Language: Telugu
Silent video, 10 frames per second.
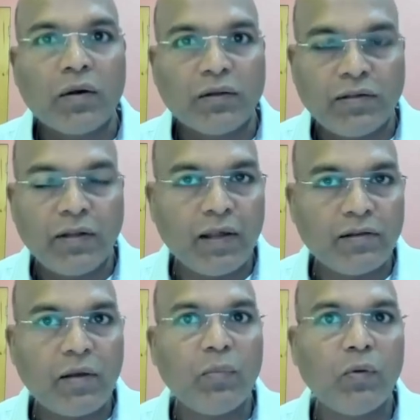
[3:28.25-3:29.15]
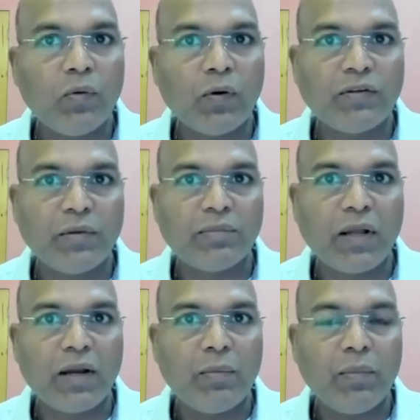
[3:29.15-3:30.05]
ఒక చిన్న ఎగ్జాంపుల్ ఇంకోటి
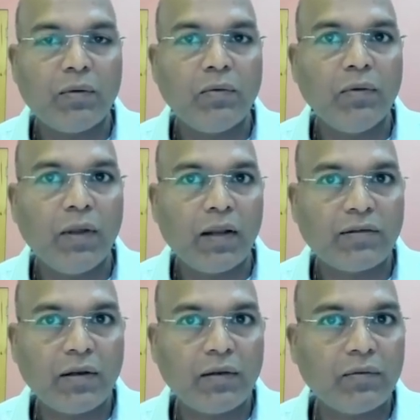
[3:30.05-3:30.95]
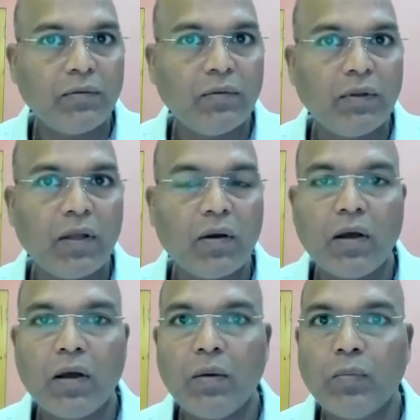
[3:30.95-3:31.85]
చెప్తాను నేను మీకు ఎలక్షన్లకు ఇంకొక